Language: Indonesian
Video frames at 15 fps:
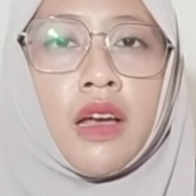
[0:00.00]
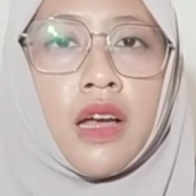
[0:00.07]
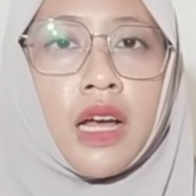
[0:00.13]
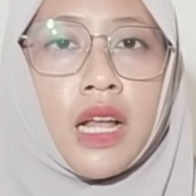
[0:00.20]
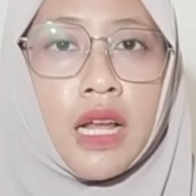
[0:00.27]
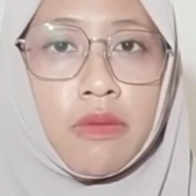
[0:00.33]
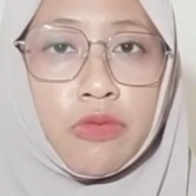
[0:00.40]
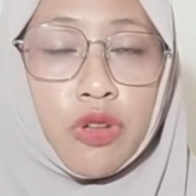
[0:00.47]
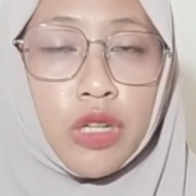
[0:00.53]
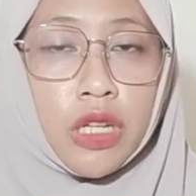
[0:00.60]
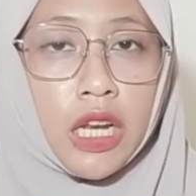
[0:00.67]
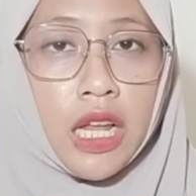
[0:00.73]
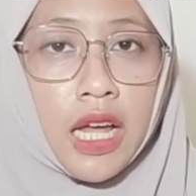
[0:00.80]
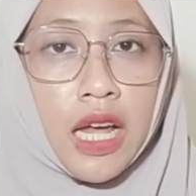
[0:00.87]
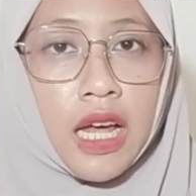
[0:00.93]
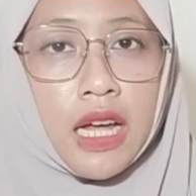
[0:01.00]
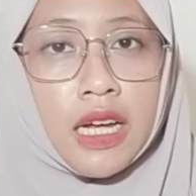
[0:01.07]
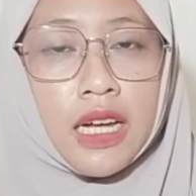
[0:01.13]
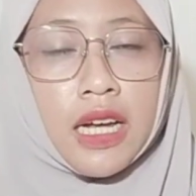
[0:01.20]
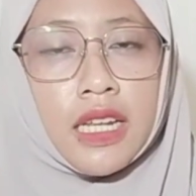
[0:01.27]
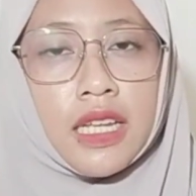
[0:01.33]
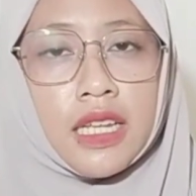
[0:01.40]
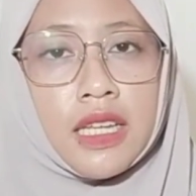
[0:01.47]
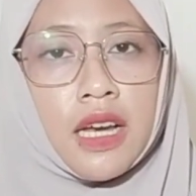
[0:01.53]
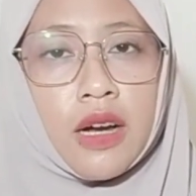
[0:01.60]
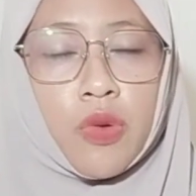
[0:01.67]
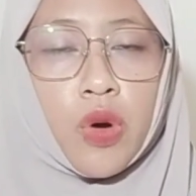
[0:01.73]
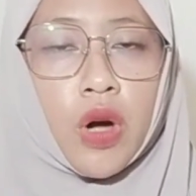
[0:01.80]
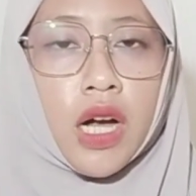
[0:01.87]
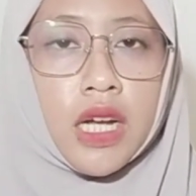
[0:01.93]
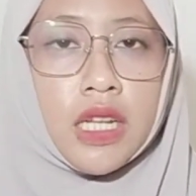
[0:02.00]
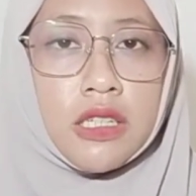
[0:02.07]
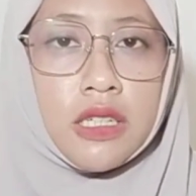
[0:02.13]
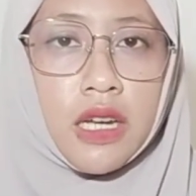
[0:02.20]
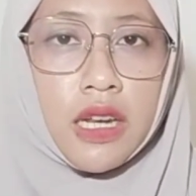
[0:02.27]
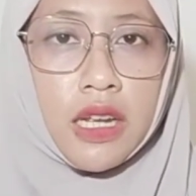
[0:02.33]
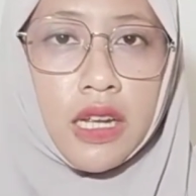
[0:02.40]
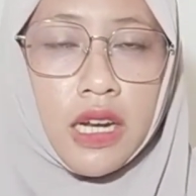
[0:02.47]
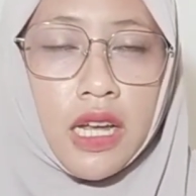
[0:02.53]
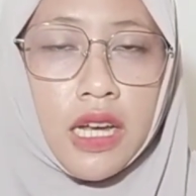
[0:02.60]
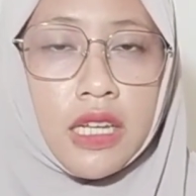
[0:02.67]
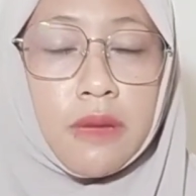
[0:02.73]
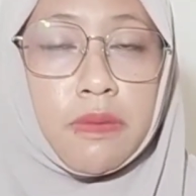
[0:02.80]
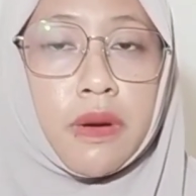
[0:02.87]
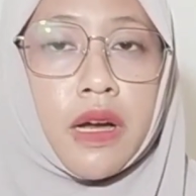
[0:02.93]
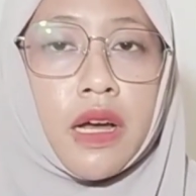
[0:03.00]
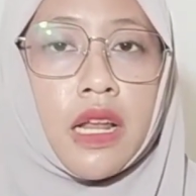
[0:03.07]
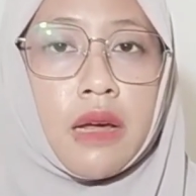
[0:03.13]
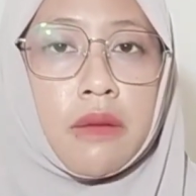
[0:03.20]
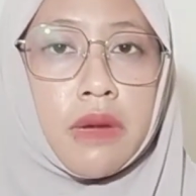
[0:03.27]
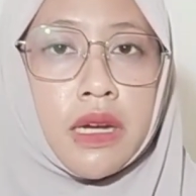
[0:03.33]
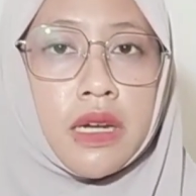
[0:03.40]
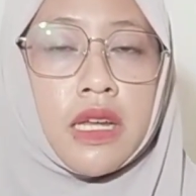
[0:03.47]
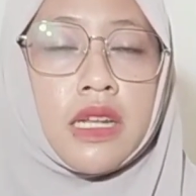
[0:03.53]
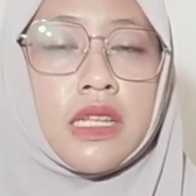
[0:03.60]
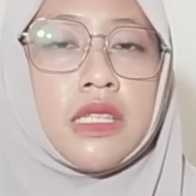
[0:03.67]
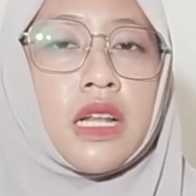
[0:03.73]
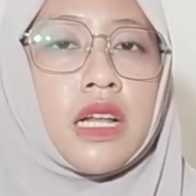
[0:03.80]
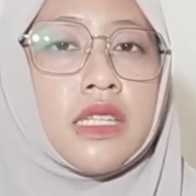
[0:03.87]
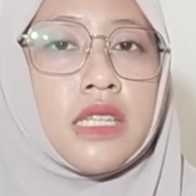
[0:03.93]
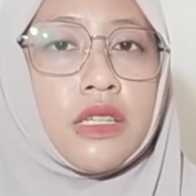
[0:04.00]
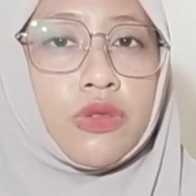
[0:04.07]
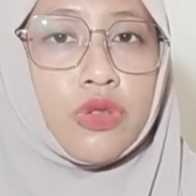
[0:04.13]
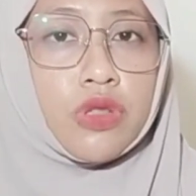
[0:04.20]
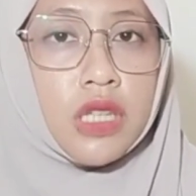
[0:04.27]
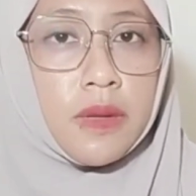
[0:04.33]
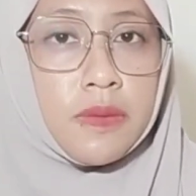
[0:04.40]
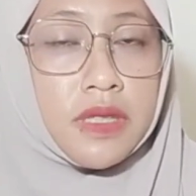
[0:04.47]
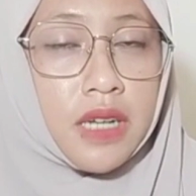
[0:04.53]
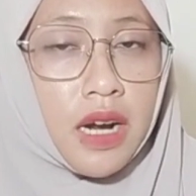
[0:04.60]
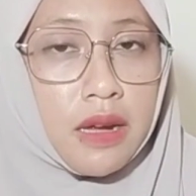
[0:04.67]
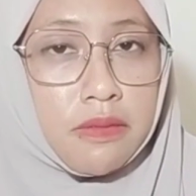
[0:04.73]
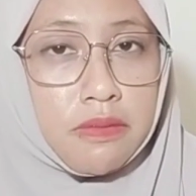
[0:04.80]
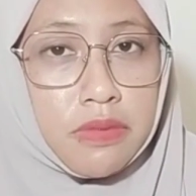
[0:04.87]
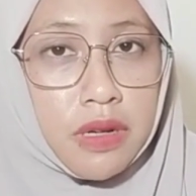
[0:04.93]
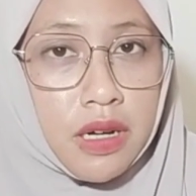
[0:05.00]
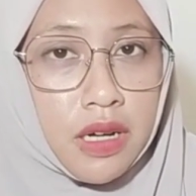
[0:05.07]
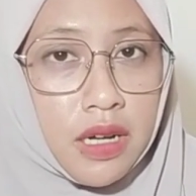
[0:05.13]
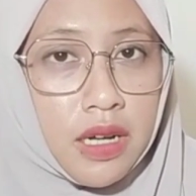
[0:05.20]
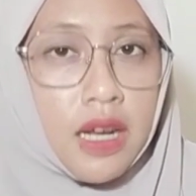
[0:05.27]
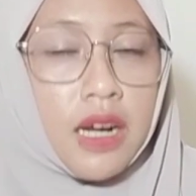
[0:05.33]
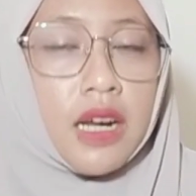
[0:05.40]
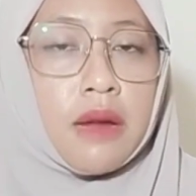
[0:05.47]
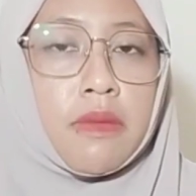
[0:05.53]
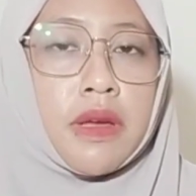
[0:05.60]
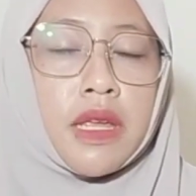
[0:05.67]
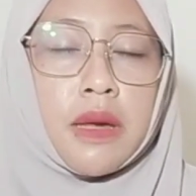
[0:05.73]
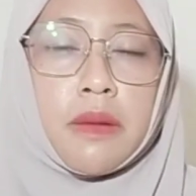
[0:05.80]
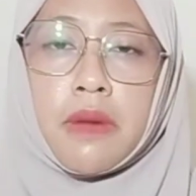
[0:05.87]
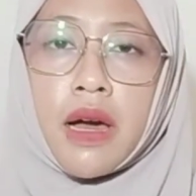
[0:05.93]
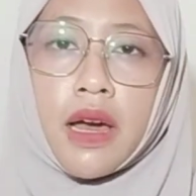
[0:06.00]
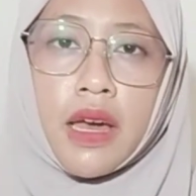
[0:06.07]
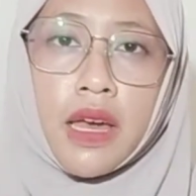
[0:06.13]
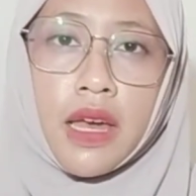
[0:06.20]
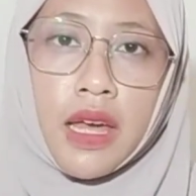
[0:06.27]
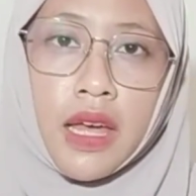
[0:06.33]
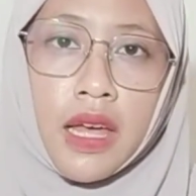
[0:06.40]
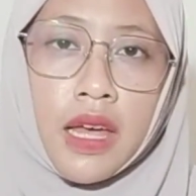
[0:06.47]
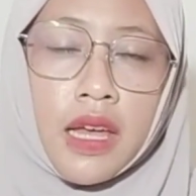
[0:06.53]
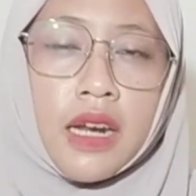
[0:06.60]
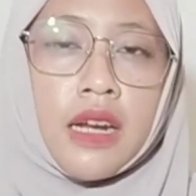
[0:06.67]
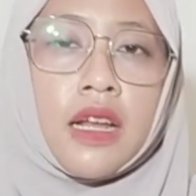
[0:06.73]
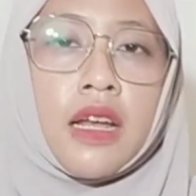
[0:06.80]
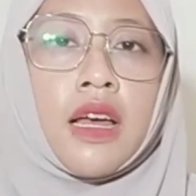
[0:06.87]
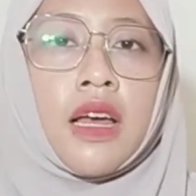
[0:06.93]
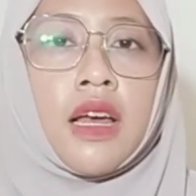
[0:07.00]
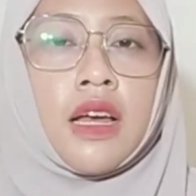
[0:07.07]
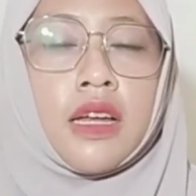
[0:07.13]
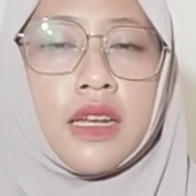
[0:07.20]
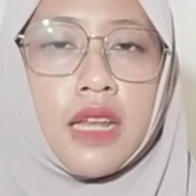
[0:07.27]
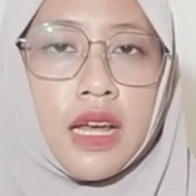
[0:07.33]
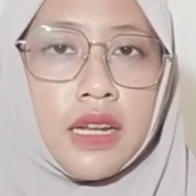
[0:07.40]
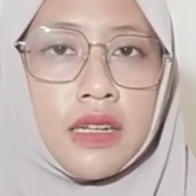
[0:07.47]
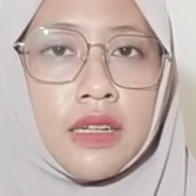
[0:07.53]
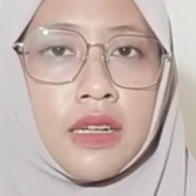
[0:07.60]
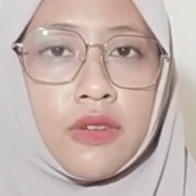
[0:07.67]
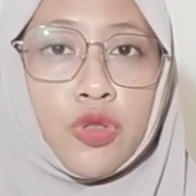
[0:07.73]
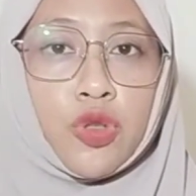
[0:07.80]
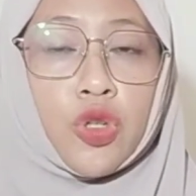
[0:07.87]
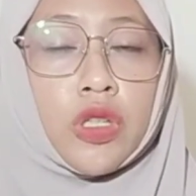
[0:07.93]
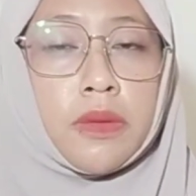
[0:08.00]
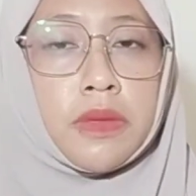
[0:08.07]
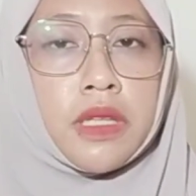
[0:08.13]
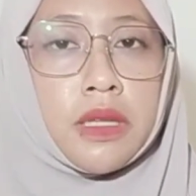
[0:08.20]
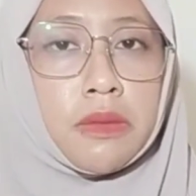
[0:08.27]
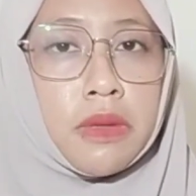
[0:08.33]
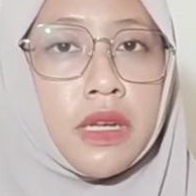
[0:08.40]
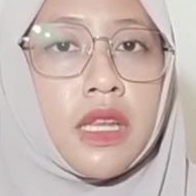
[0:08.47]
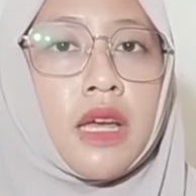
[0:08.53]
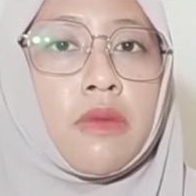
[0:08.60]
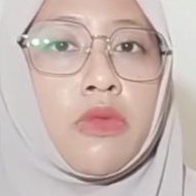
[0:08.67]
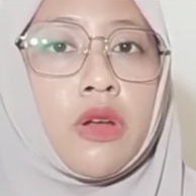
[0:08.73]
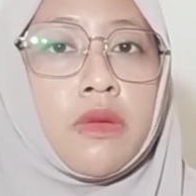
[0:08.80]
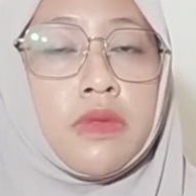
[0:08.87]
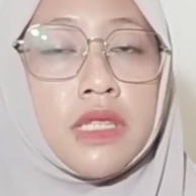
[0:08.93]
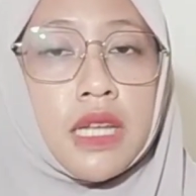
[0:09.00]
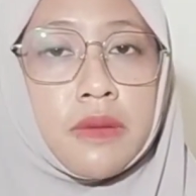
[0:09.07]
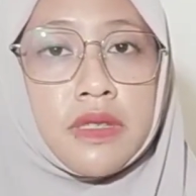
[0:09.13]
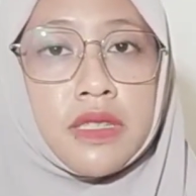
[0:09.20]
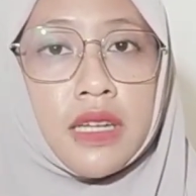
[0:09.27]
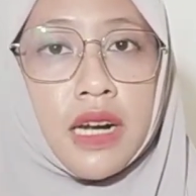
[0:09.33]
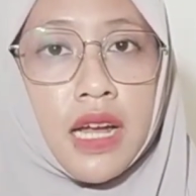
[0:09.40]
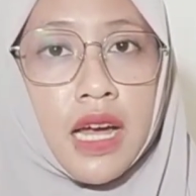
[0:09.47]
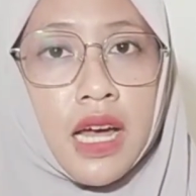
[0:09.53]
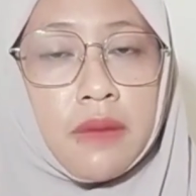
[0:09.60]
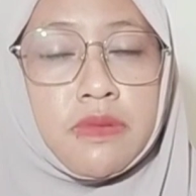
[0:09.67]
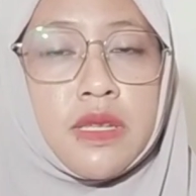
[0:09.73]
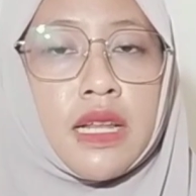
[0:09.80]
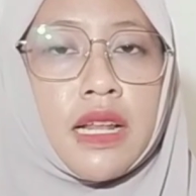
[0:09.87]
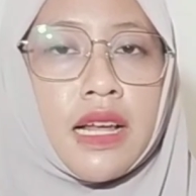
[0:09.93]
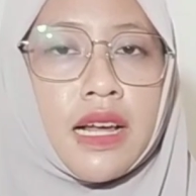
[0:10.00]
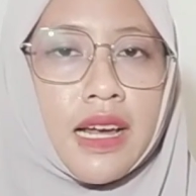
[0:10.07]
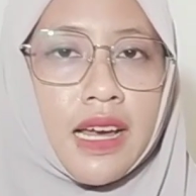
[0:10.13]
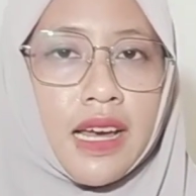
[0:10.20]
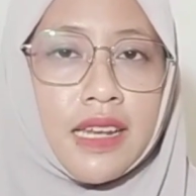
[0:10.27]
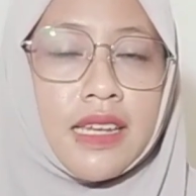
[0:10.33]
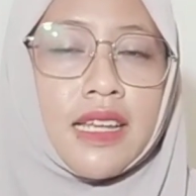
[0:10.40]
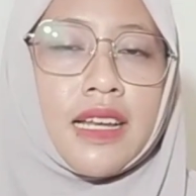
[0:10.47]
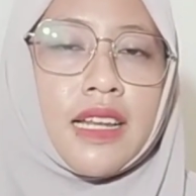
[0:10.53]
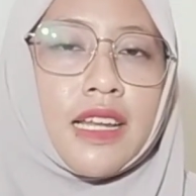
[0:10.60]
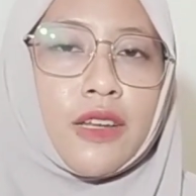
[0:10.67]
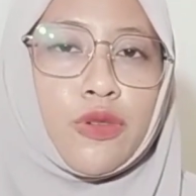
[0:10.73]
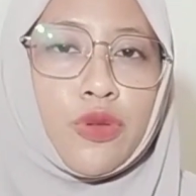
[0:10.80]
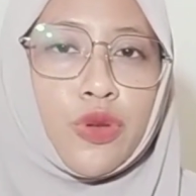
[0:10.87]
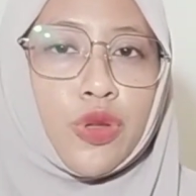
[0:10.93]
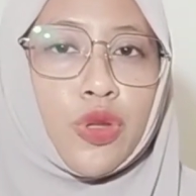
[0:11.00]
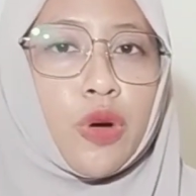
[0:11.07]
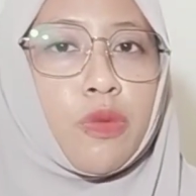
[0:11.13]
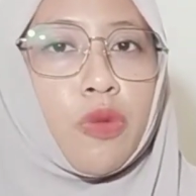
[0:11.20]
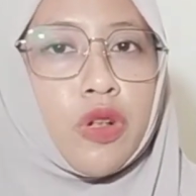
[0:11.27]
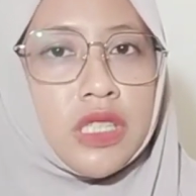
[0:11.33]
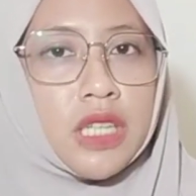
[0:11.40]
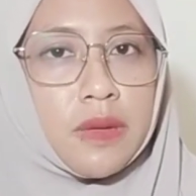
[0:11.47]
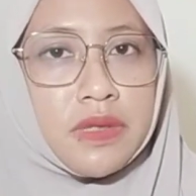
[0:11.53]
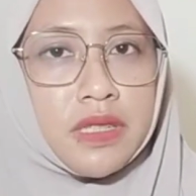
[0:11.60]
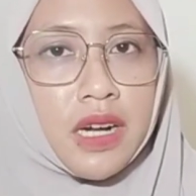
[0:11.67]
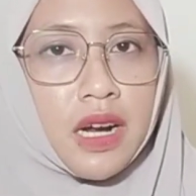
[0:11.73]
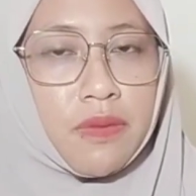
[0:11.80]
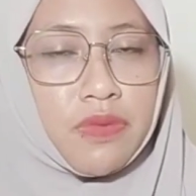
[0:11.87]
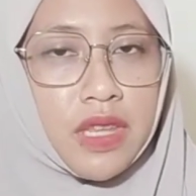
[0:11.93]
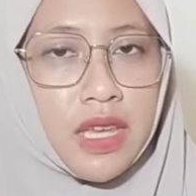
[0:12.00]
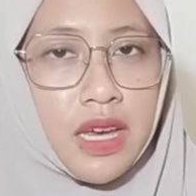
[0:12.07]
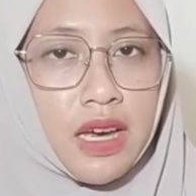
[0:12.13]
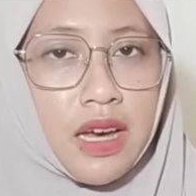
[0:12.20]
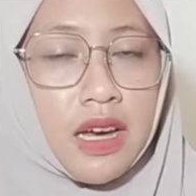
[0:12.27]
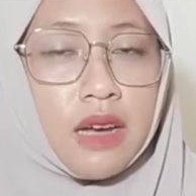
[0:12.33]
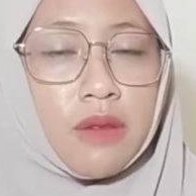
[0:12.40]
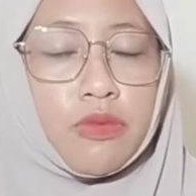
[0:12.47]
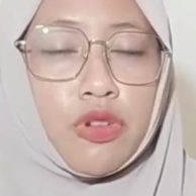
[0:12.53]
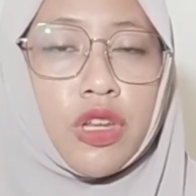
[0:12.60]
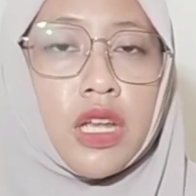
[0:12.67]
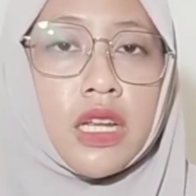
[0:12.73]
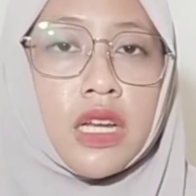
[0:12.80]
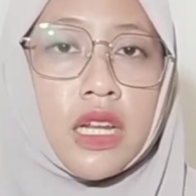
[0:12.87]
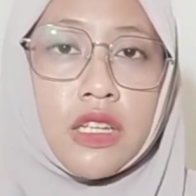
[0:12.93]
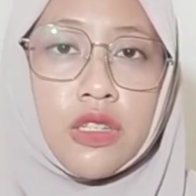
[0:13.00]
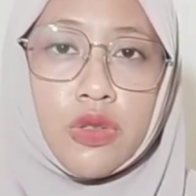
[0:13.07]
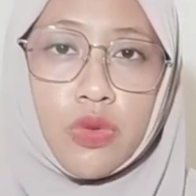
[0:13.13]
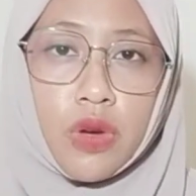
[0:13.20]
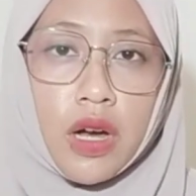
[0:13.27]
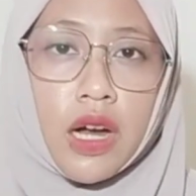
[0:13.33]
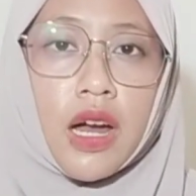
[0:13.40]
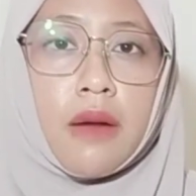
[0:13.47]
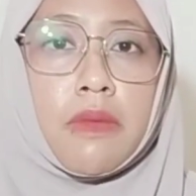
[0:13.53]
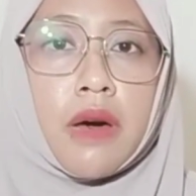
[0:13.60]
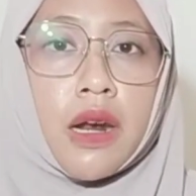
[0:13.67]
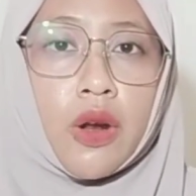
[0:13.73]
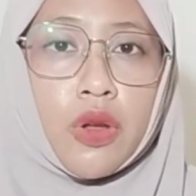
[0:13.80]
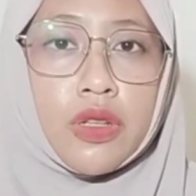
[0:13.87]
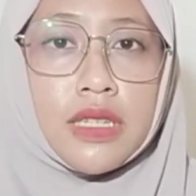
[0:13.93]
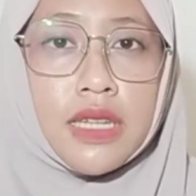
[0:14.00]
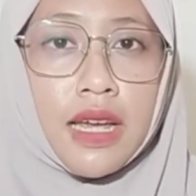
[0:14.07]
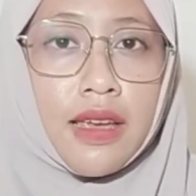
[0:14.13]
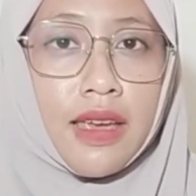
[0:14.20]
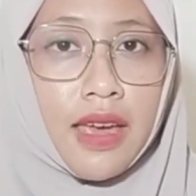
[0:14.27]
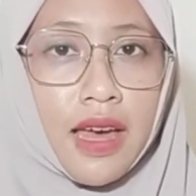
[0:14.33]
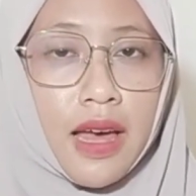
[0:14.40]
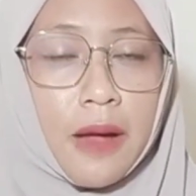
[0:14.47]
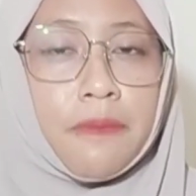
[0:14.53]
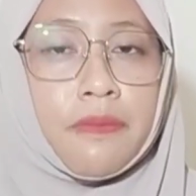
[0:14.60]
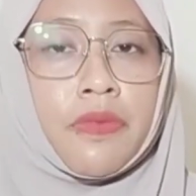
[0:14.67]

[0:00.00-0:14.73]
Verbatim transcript: Alhamdulillah kali ini aku akan sharing lagi pengalaman dari salah satu subscriber namanya Mbak Er. Dan untuk teman-teman yang belum subscribe, silahkan diklik dulu tombol subscribe-nya, kemudian klik juga gambar loncengnya.